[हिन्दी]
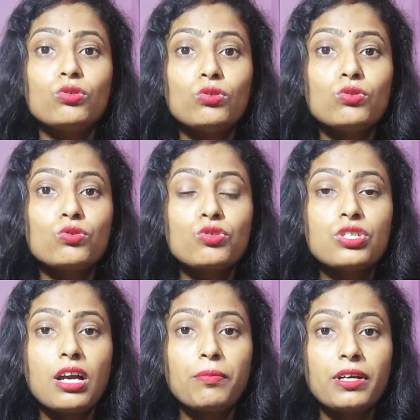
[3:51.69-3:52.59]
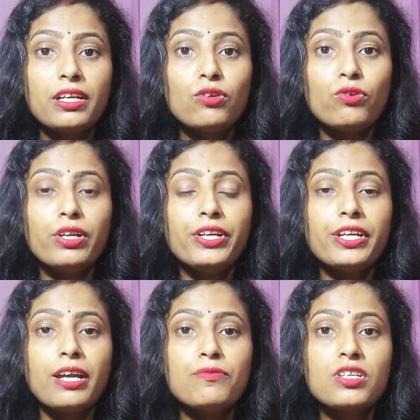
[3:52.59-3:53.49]
तो सोचिए आपका ये
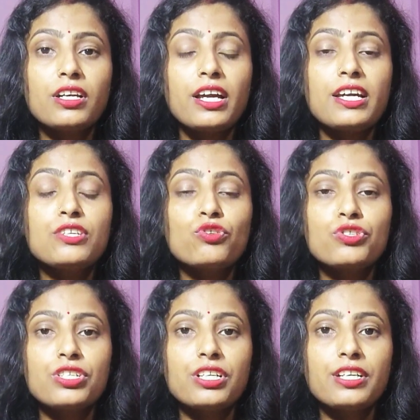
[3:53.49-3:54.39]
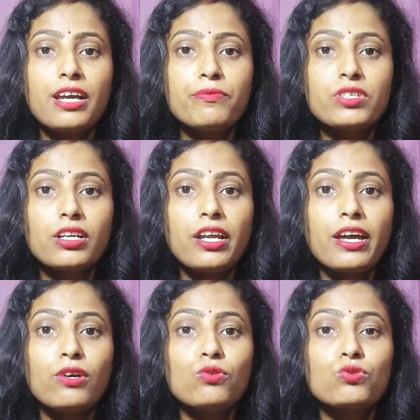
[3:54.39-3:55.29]
गोल्डन टाइम चल रहा है जो स्टडी टाइम चल
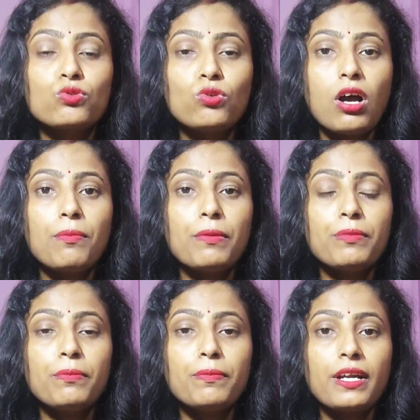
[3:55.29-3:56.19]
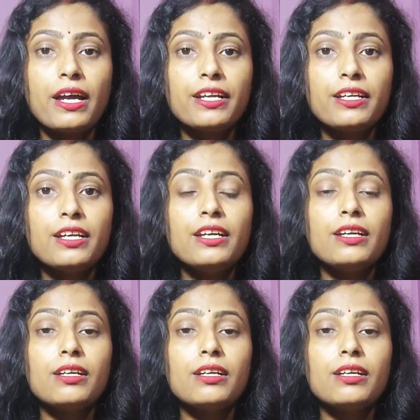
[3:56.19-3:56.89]
रहा है उसको आप अपने पढ़ाई